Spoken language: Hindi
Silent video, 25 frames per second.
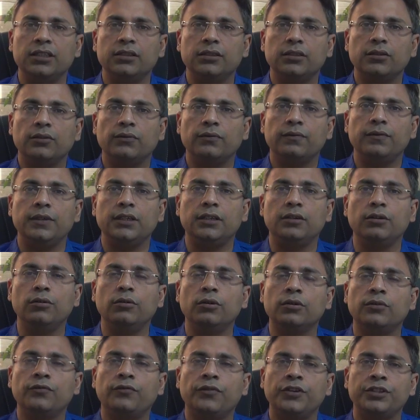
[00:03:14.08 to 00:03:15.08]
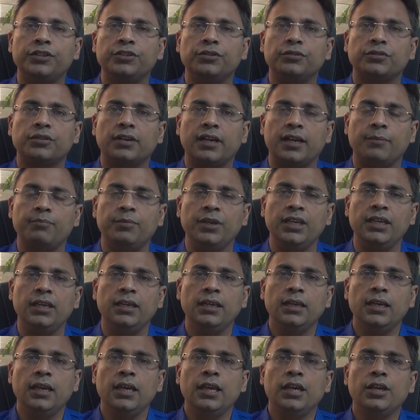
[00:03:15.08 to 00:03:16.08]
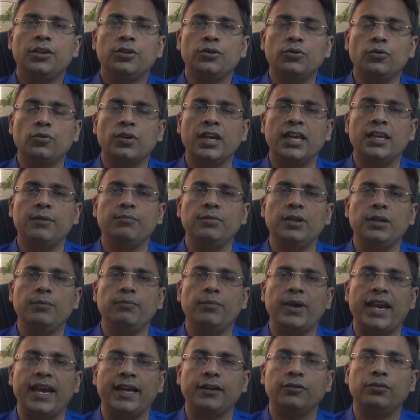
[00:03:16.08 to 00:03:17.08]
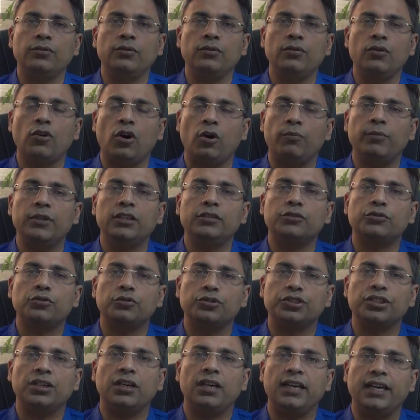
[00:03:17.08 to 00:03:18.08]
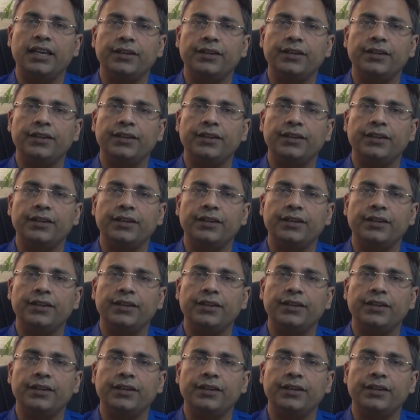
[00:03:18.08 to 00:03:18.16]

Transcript: मंथ विद गुड फिजियोथेरेपी यू कैन बी बैक टू नॉर्मल सोशल